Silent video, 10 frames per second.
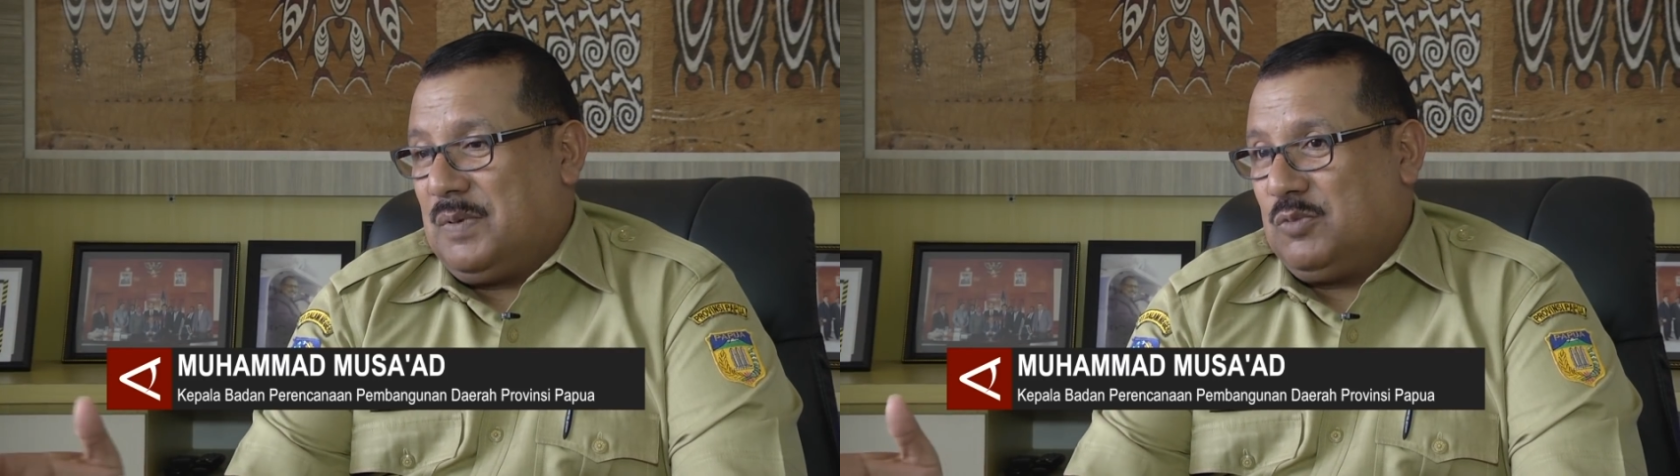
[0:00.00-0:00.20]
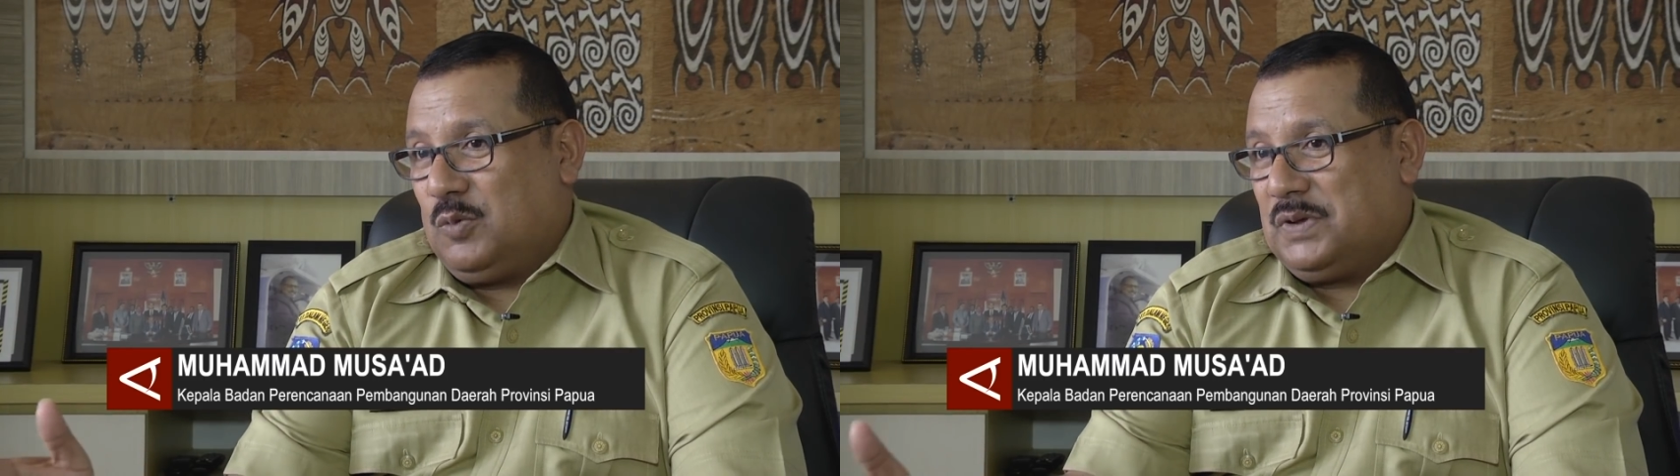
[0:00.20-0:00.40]

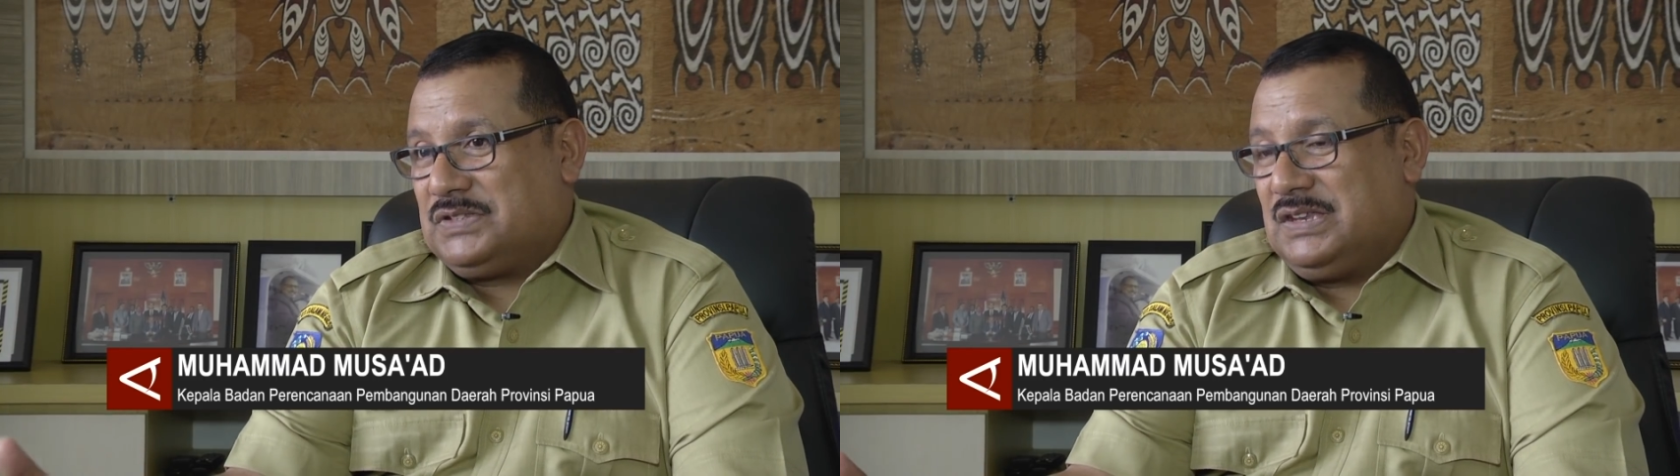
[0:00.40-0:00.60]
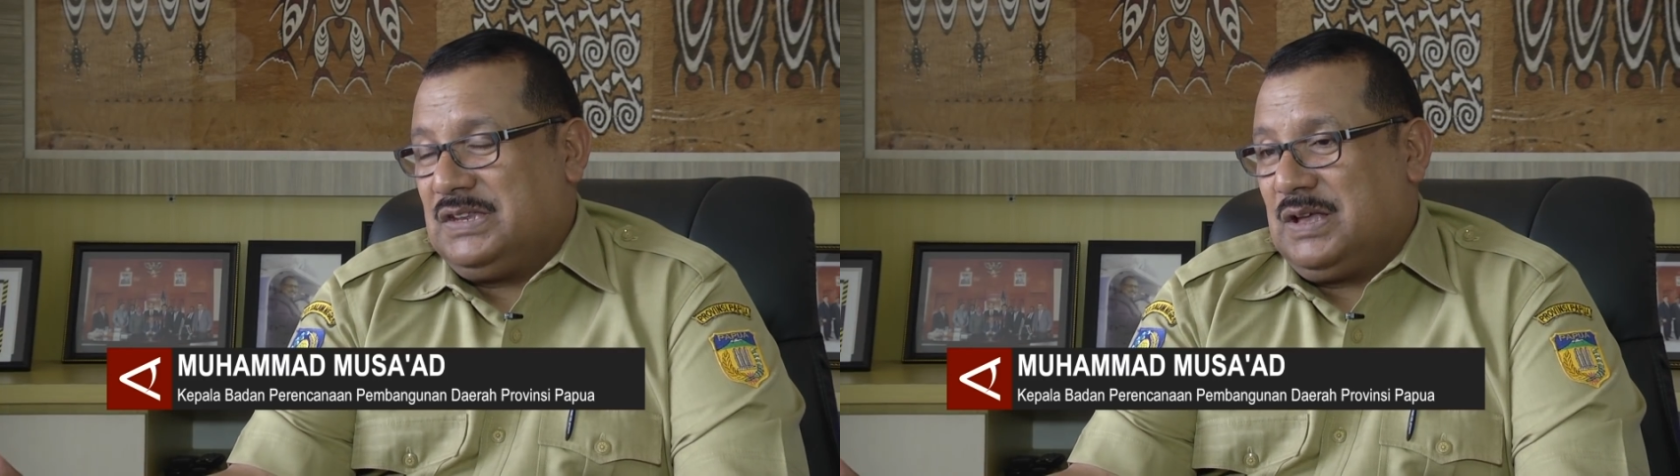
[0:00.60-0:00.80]

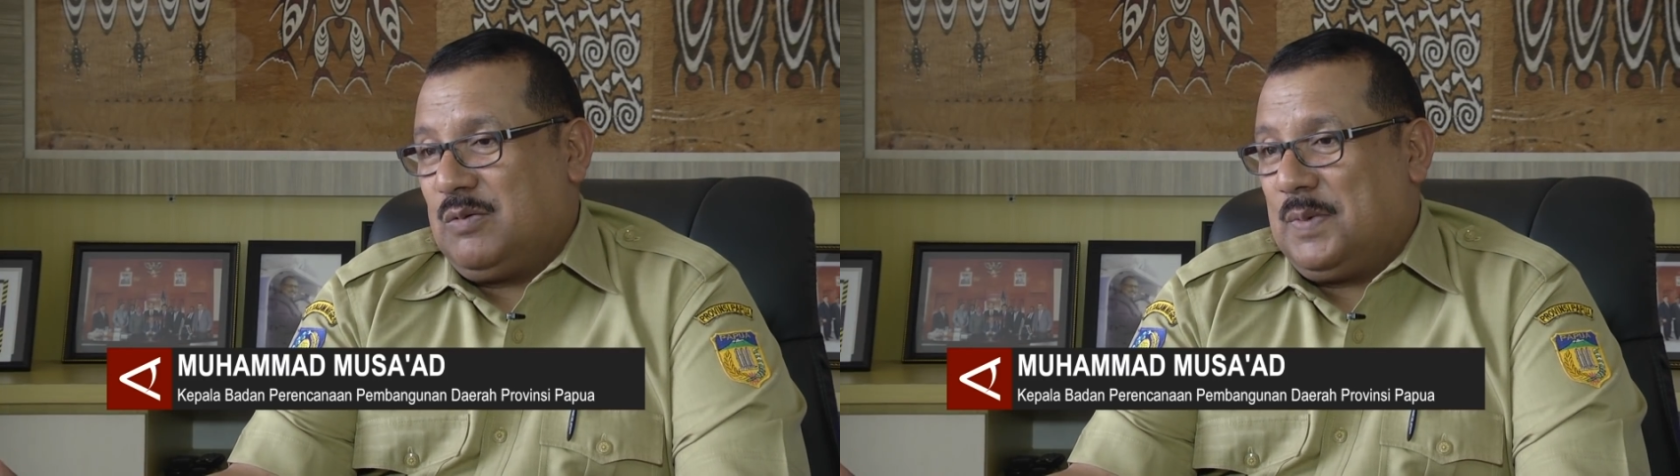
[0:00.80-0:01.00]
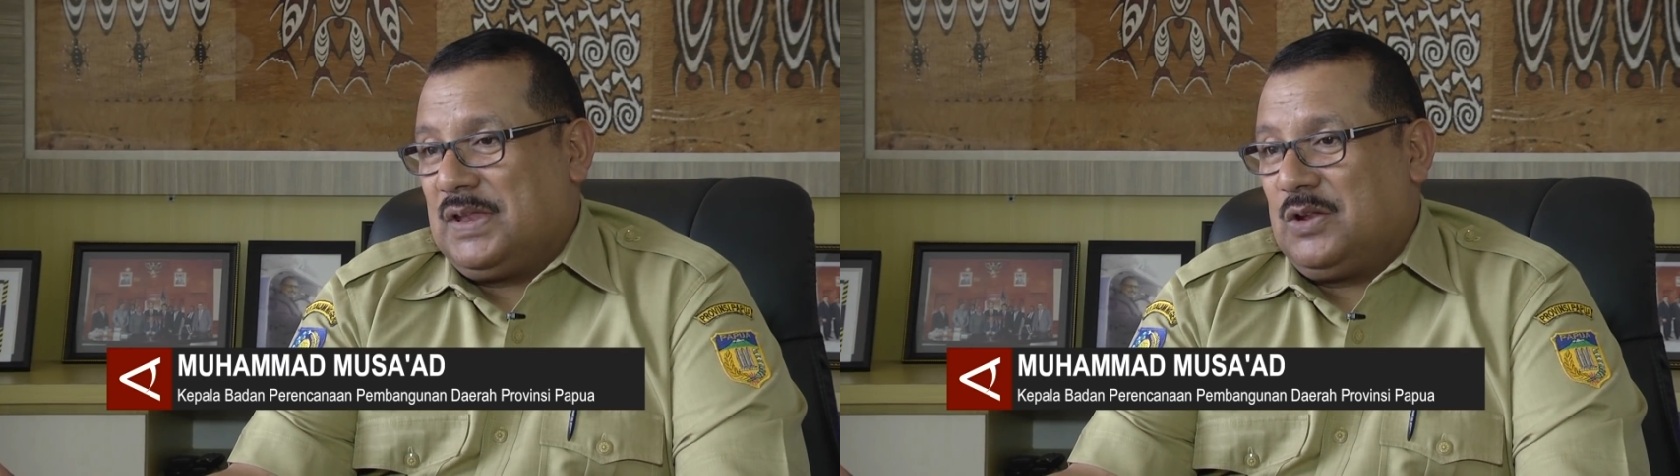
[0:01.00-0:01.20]
80% di
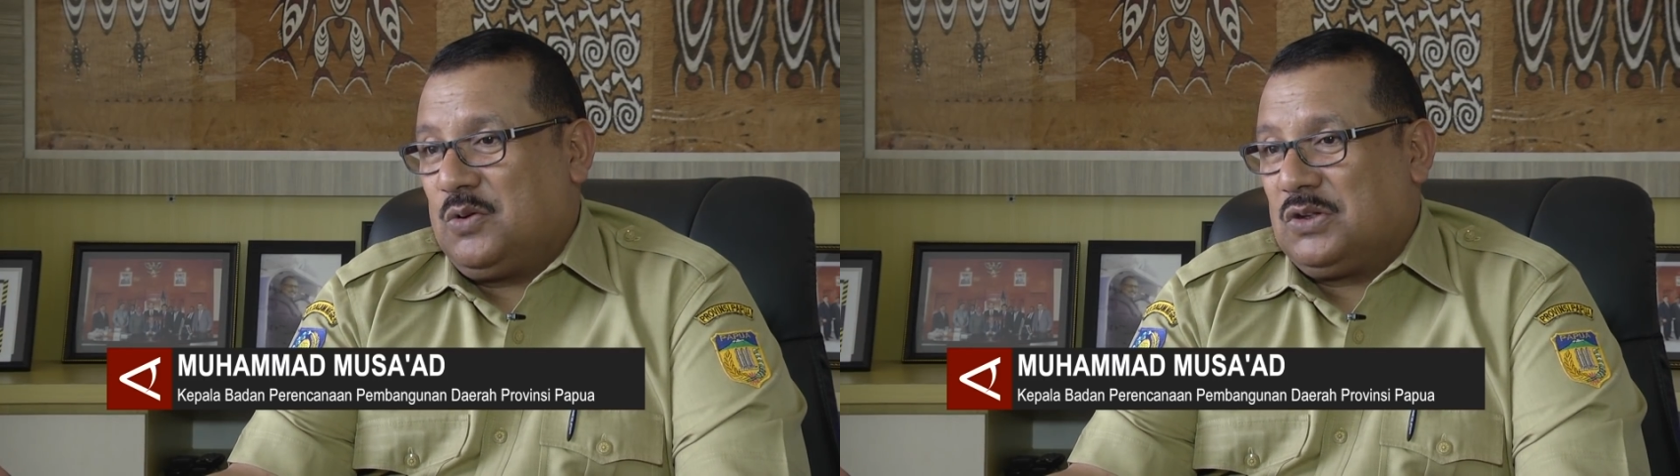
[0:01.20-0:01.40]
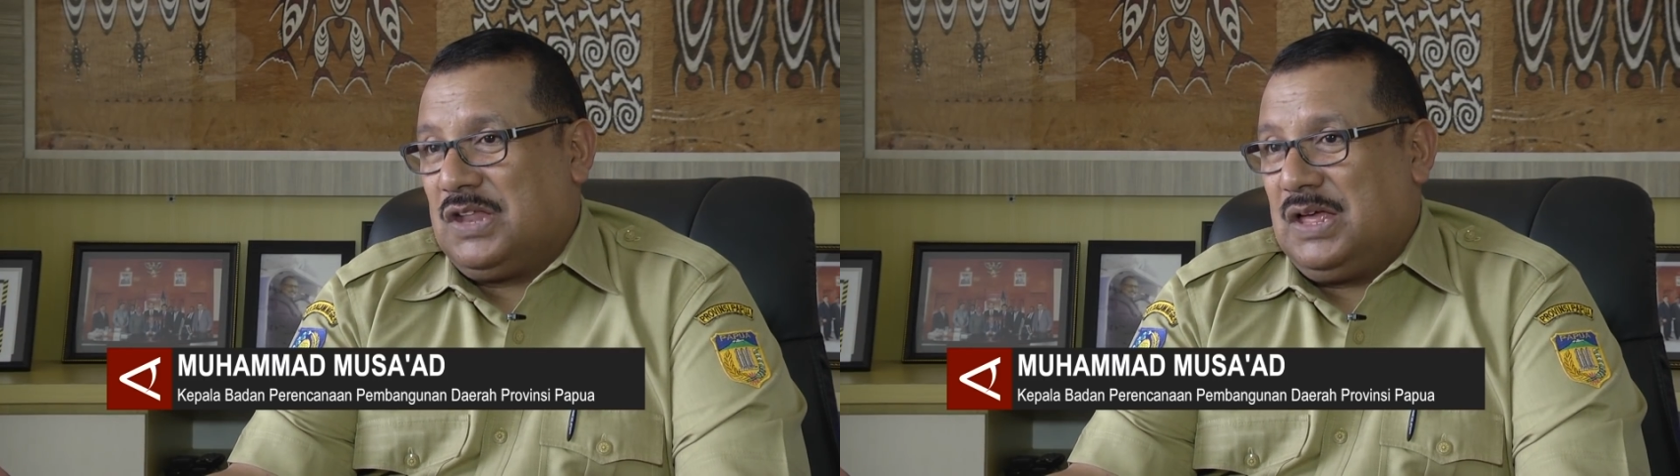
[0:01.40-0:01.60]
kabupaten
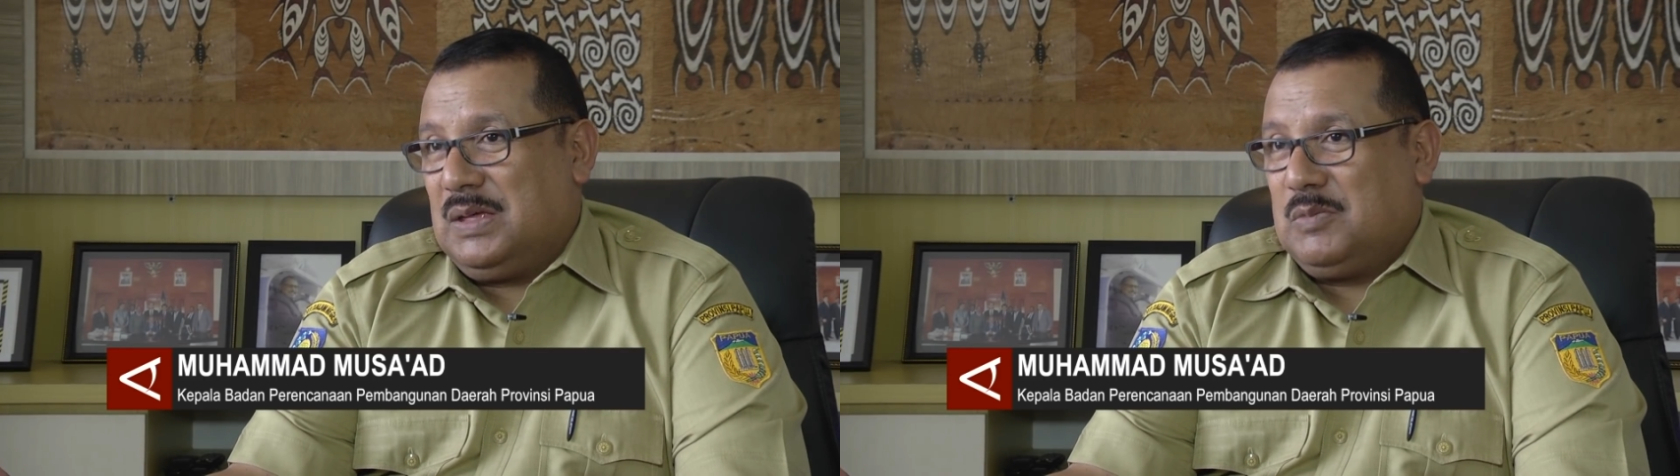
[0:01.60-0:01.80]
kota